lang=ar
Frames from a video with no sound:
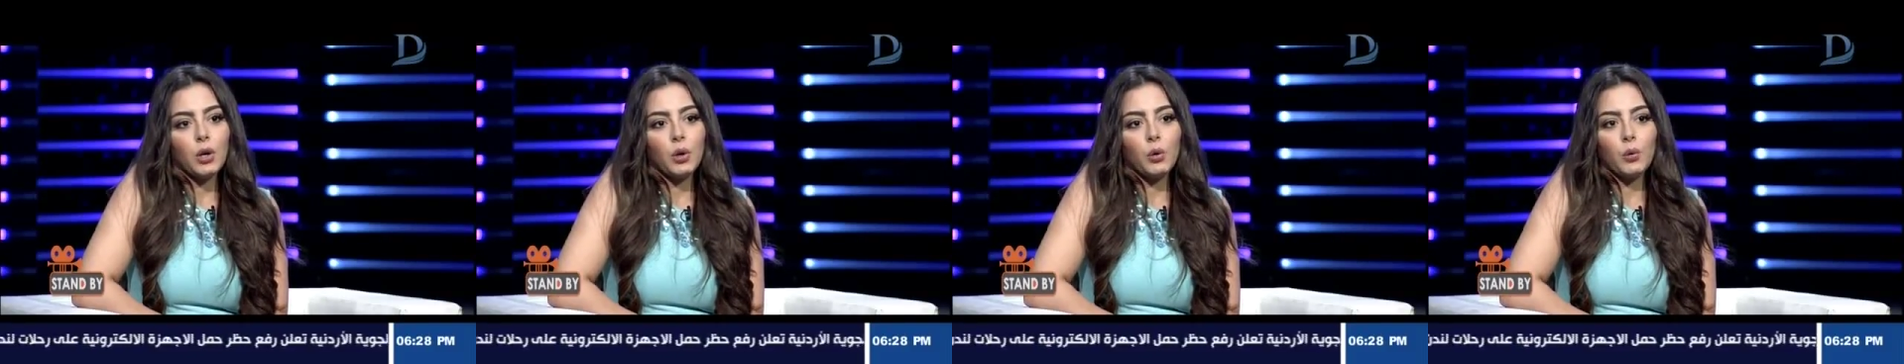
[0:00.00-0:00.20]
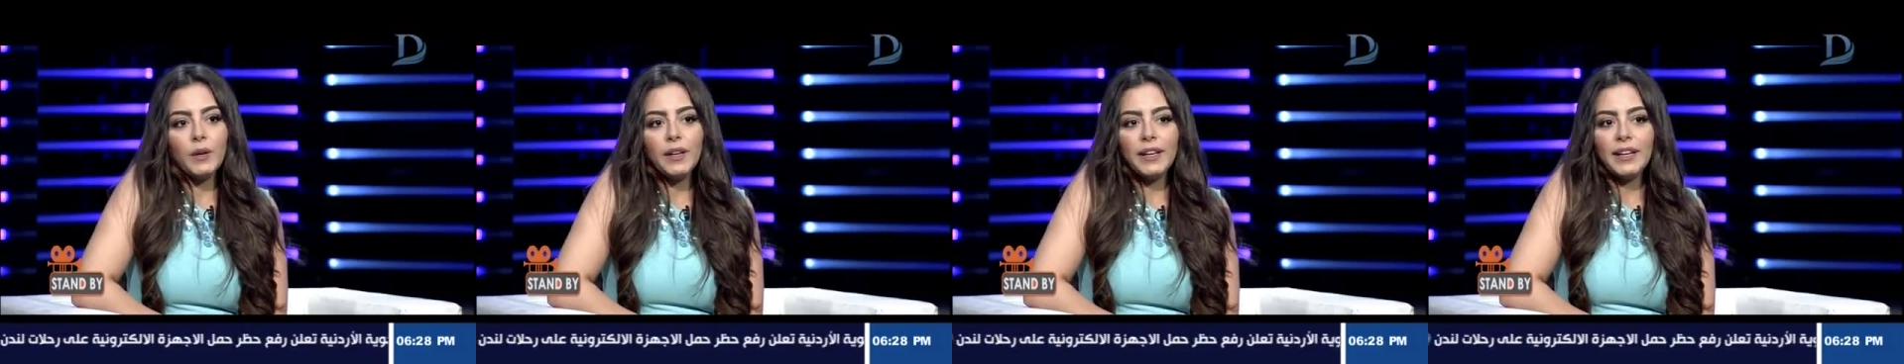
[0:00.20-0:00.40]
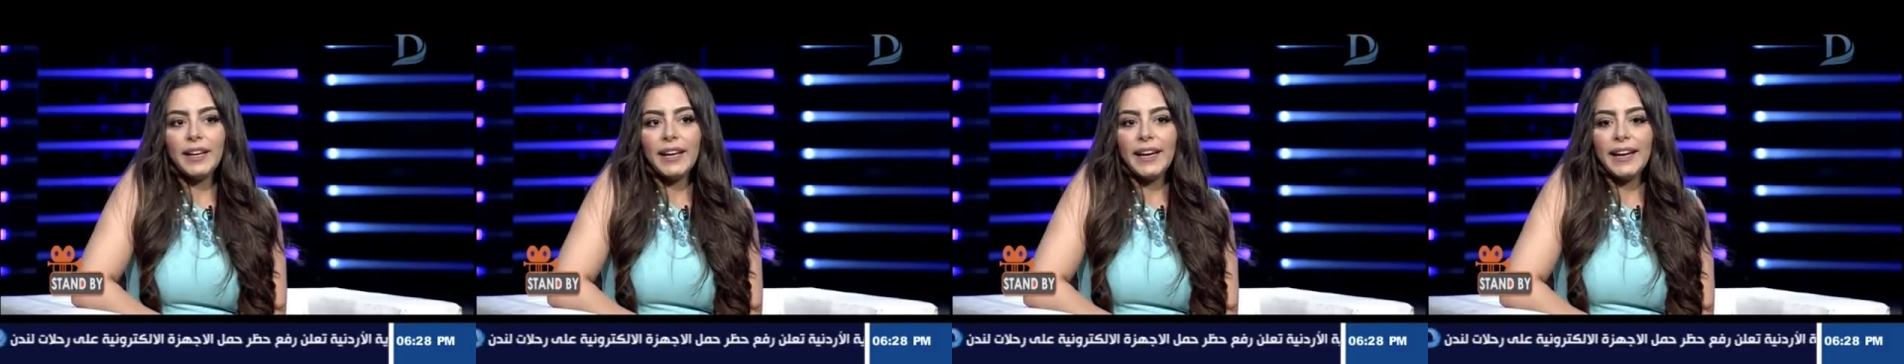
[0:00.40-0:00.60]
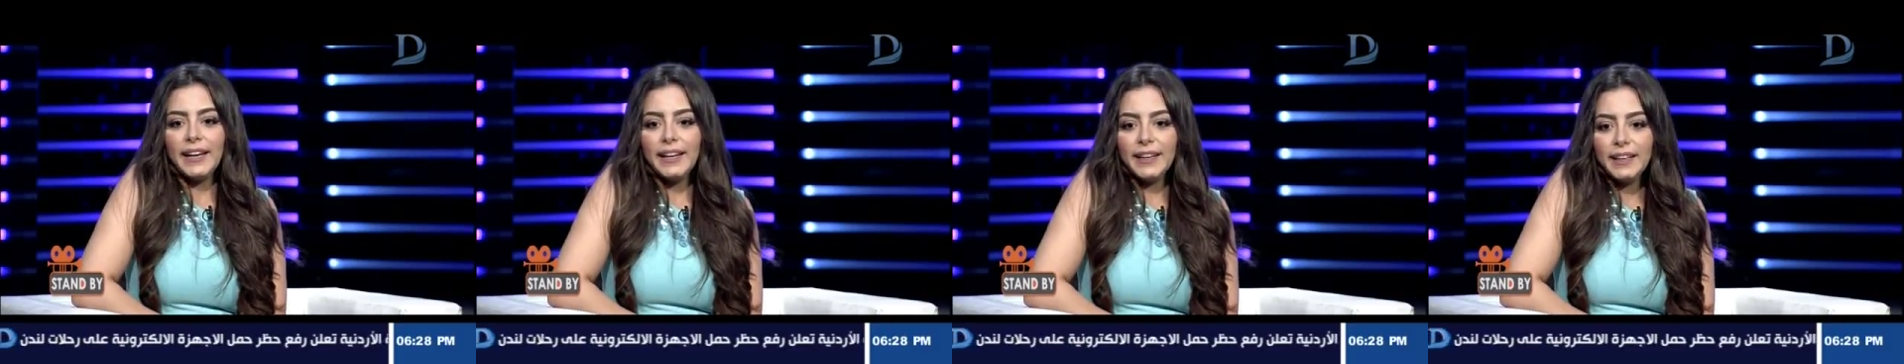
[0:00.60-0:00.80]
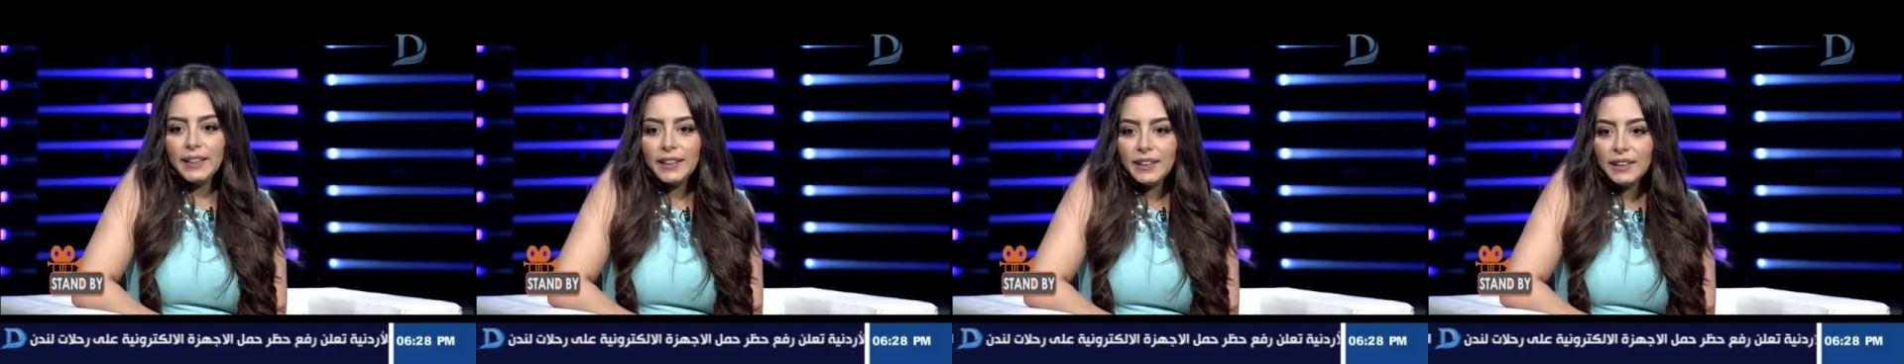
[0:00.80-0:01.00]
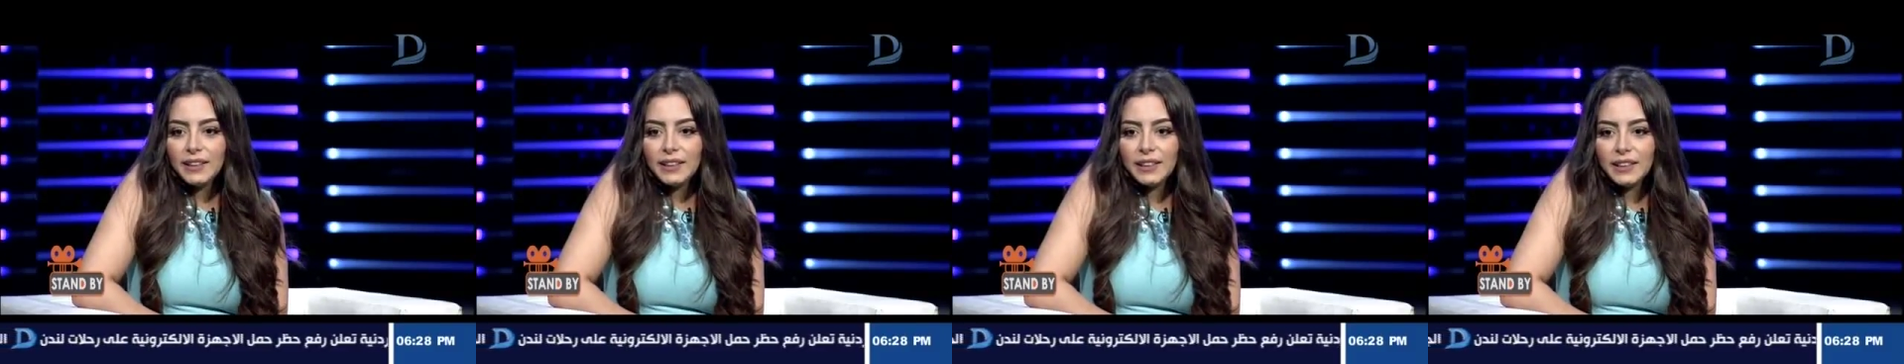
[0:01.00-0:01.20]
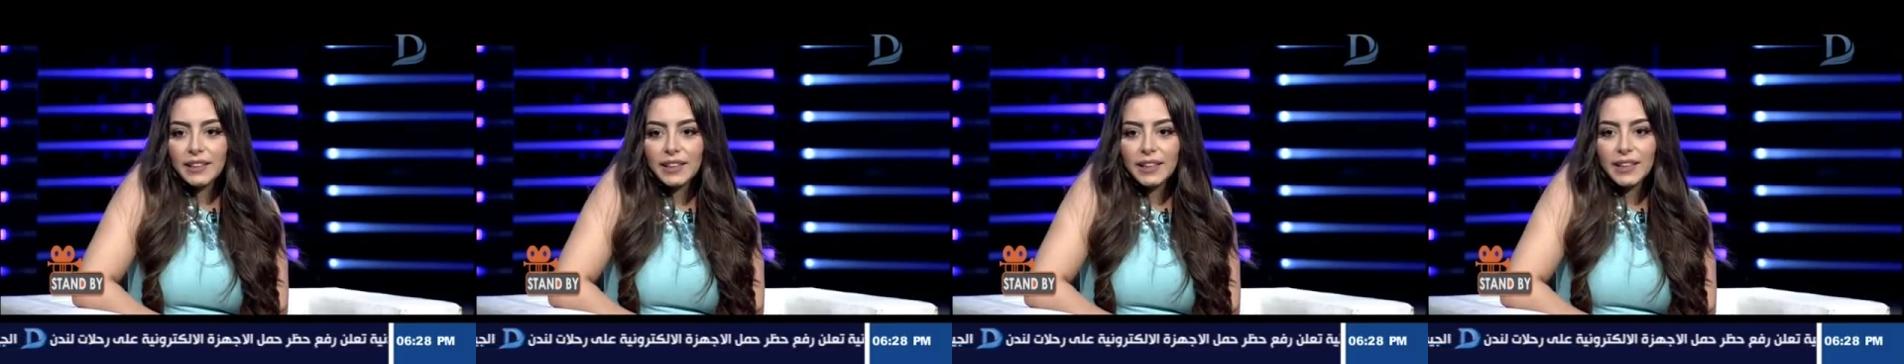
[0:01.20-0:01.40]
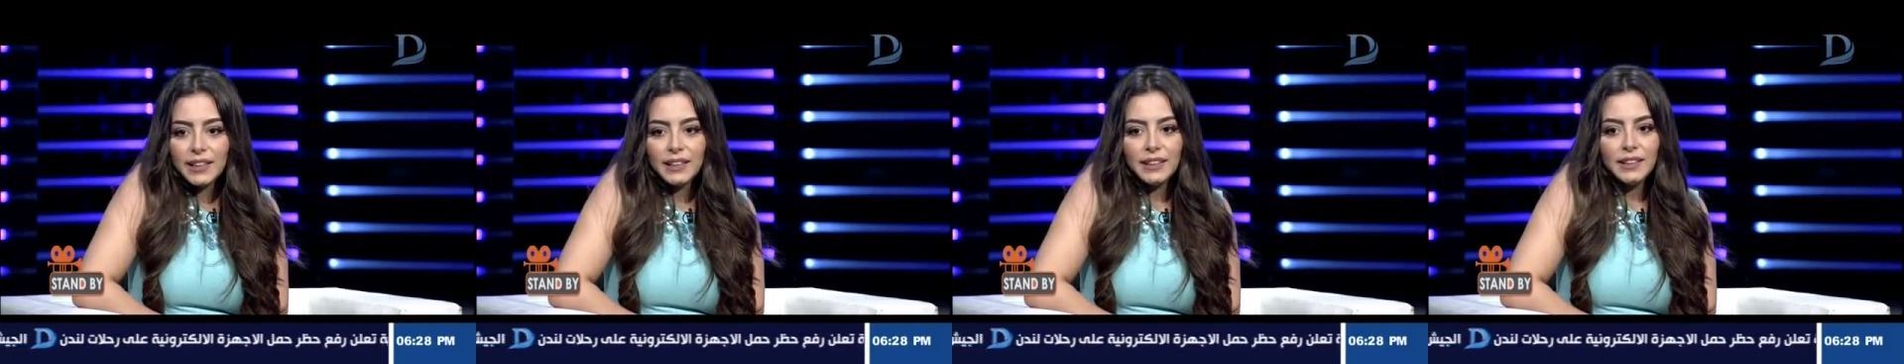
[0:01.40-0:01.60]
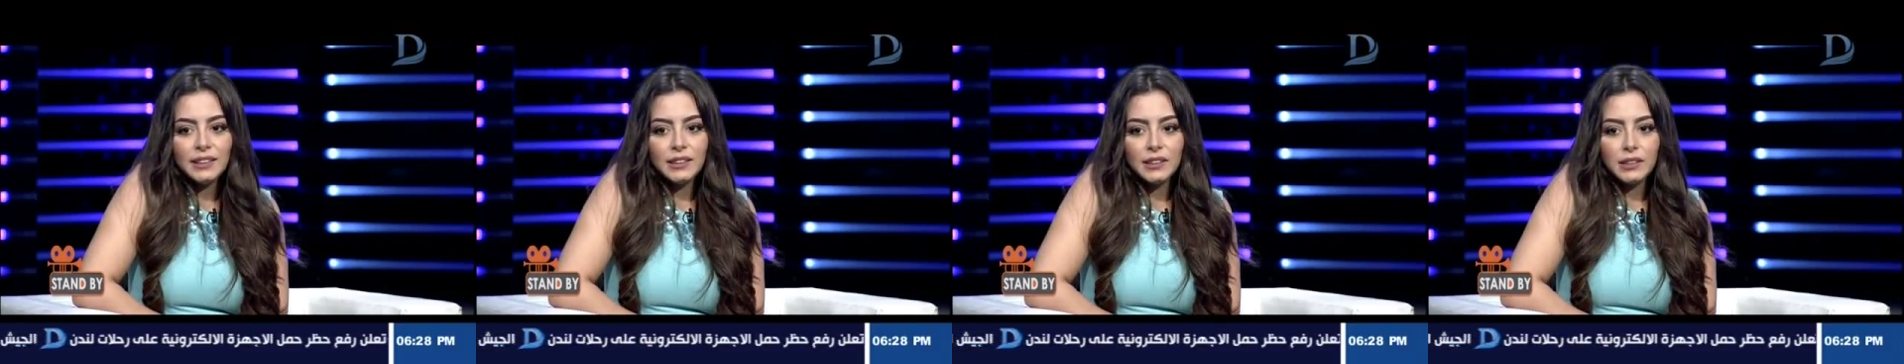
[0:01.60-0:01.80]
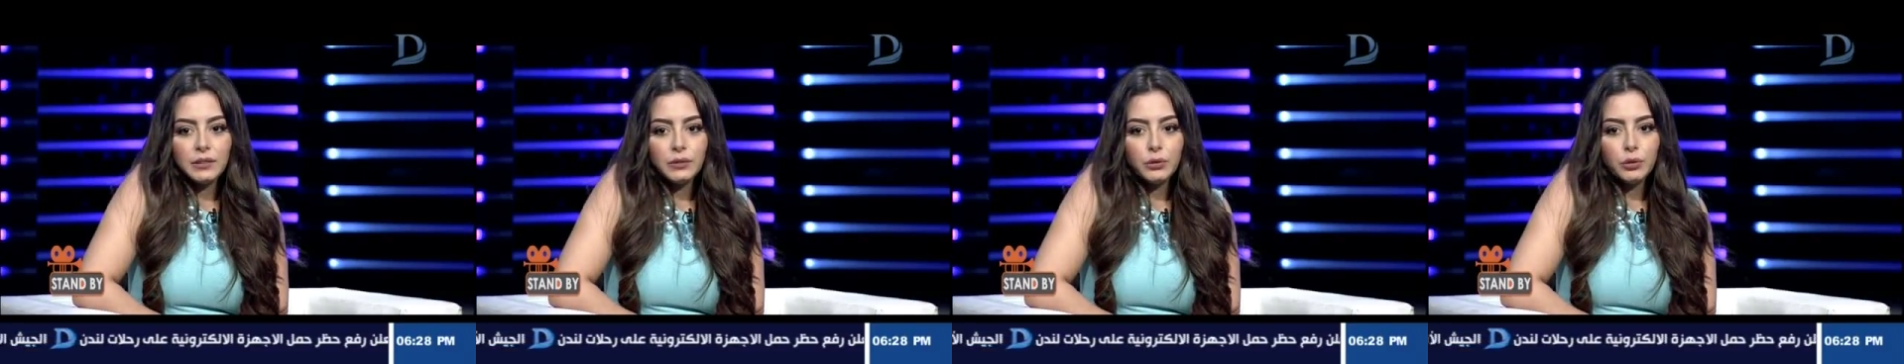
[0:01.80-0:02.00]
هو الحاجة اللي خلت
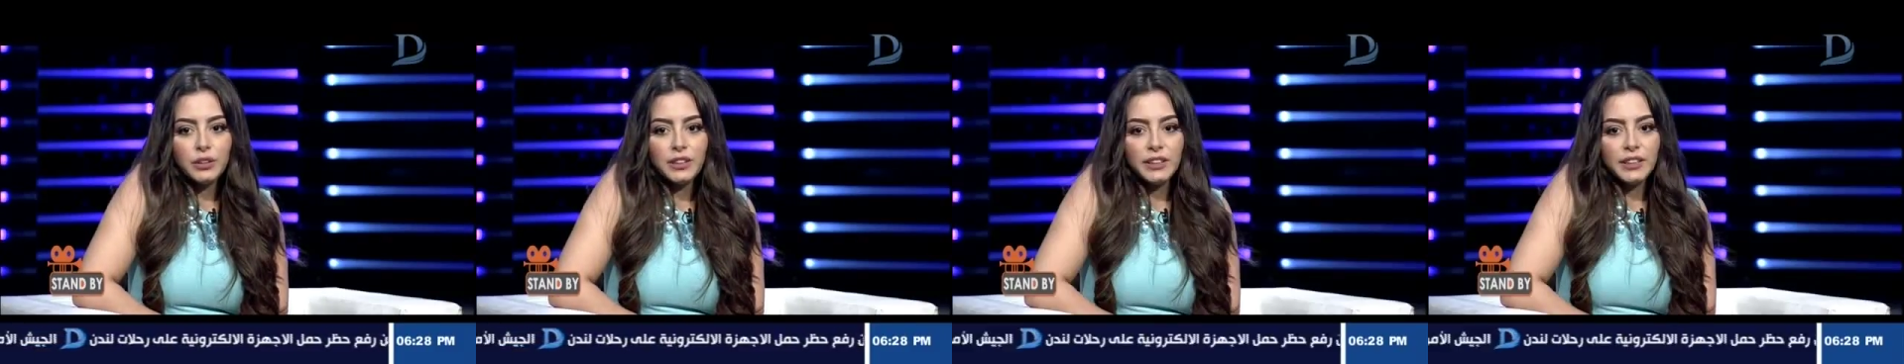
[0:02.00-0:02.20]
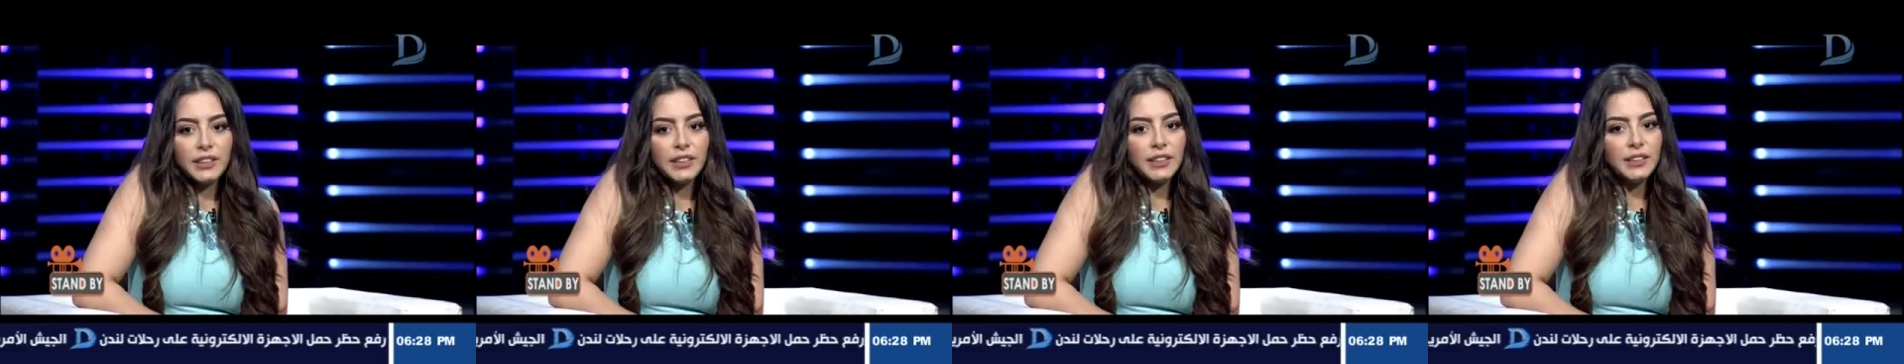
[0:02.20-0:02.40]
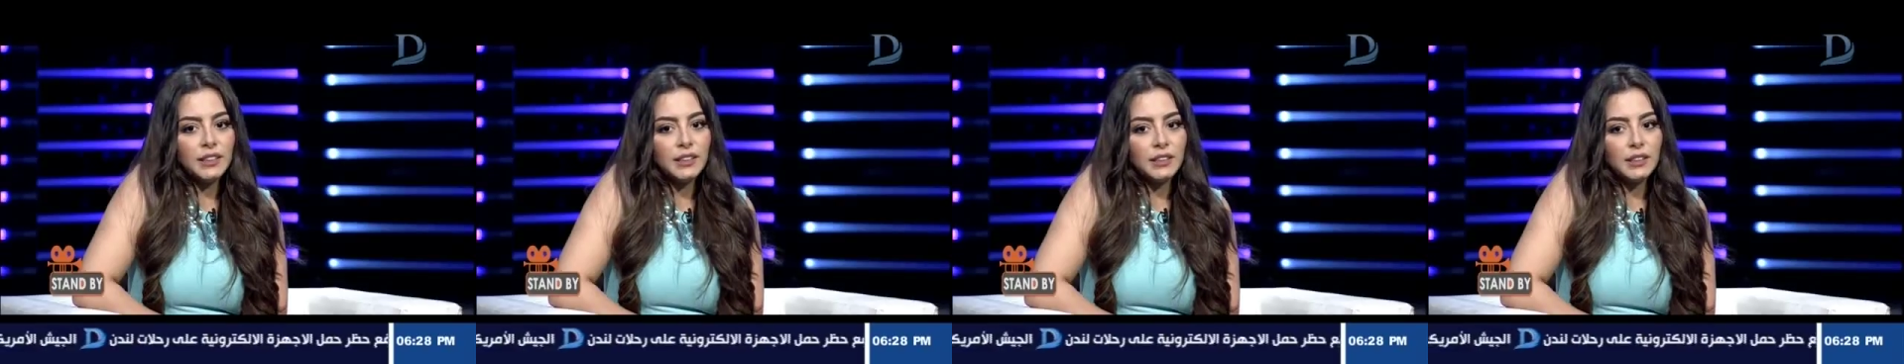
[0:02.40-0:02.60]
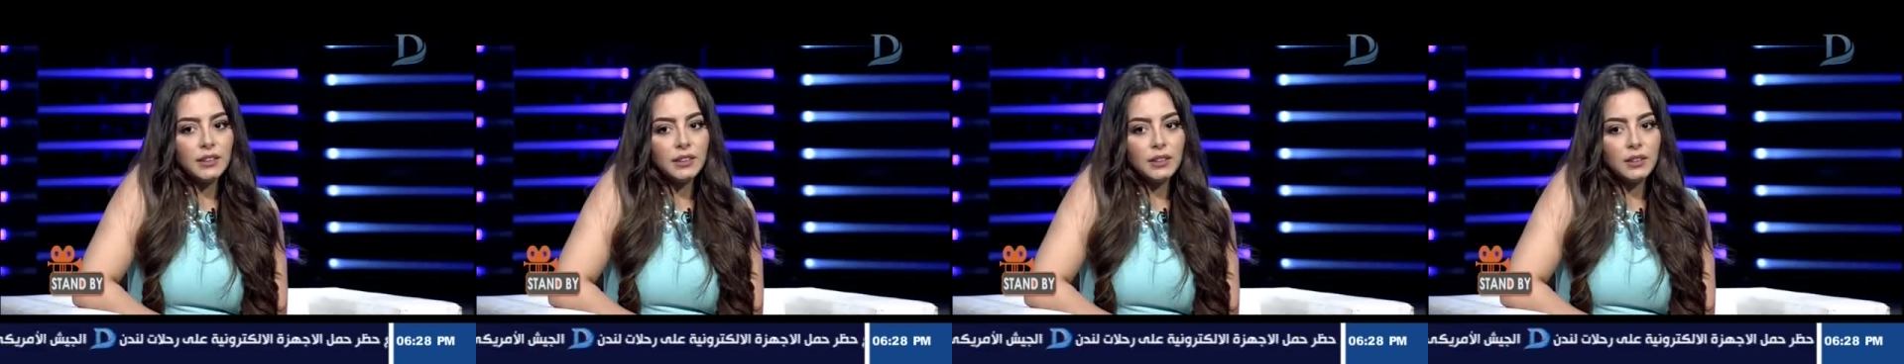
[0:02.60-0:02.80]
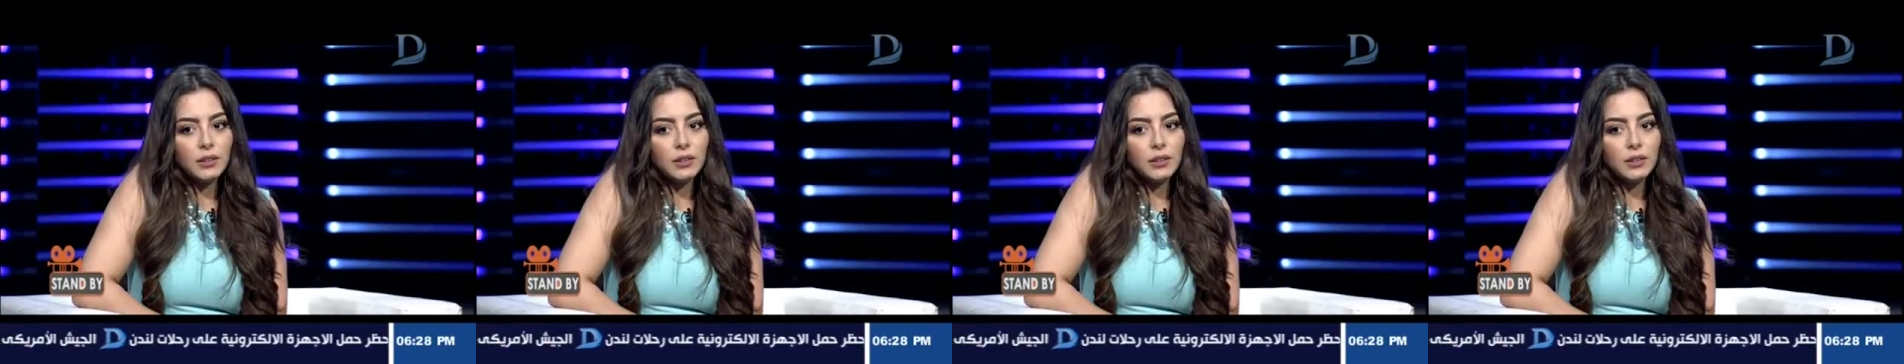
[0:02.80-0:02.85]
التليفون يرن